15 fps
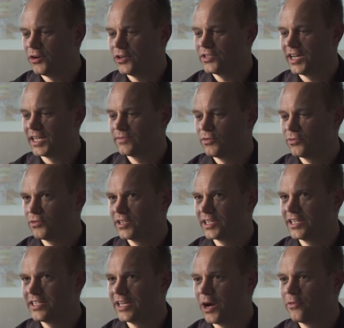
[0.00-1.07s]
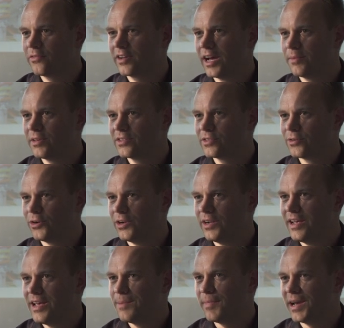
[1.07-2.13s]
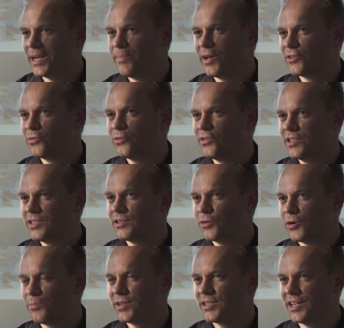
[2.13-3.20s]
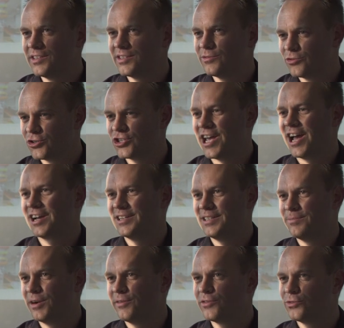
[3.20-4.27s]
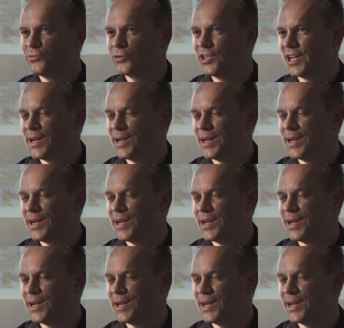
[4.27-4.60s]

Heute hatten wir konkret die Aufgabe, ich soll meine persönlichen Kompetenzen und Stärken mal versuchen,